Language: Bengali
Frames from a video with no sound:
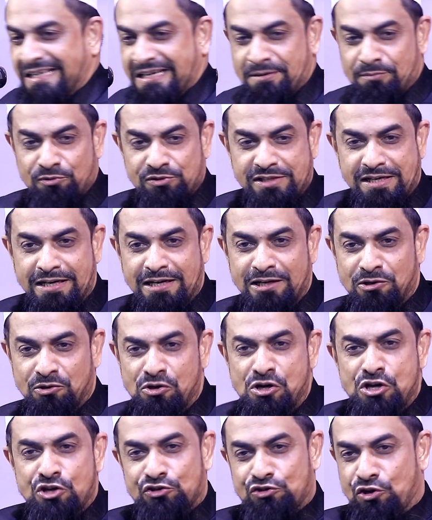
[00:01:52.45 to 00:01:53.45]
তাহলে বোঝা গেল
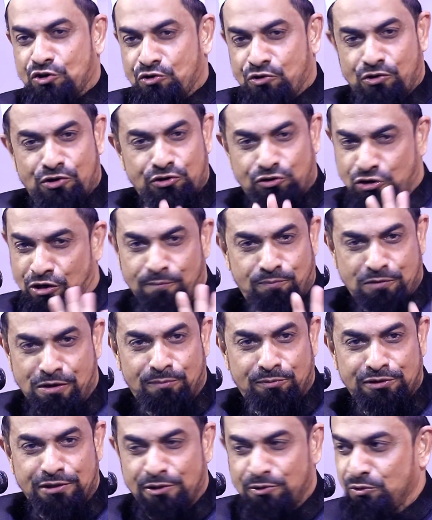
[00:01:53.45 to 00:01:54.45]
জনগণ সব
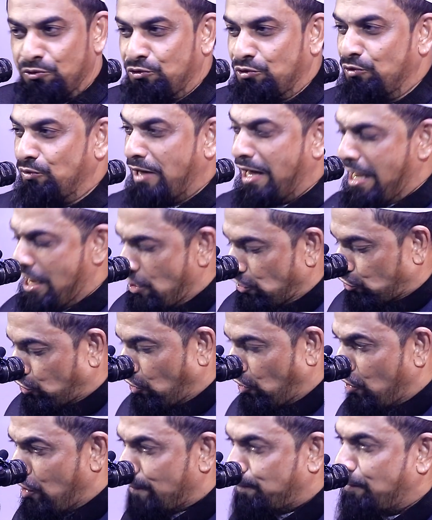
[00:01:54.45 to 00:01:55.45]
ক্ষমতার উৎস না
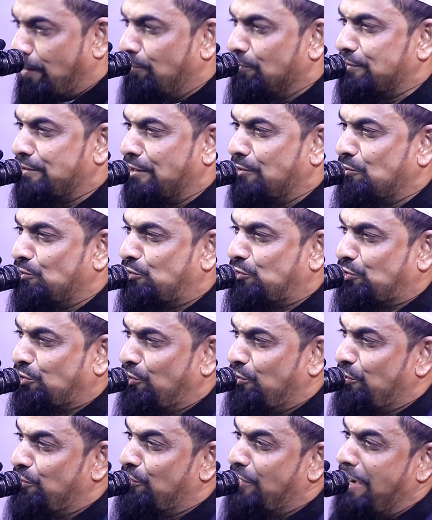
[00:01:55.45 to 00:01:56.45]
সব ক্ষমতার উৎস
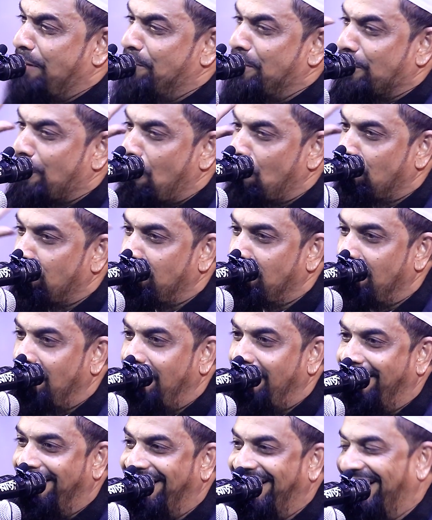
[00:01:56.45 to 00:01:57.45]
হইল আমার
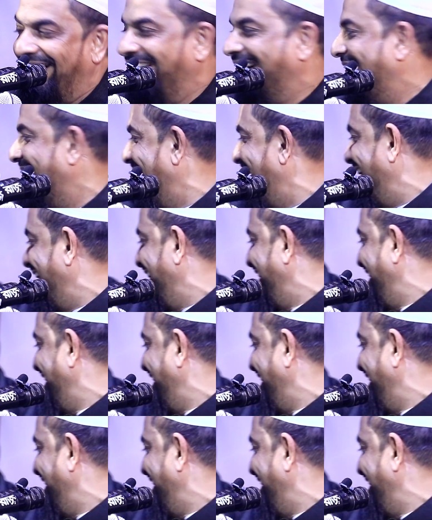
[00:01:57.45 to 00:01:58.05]
আল্লাহ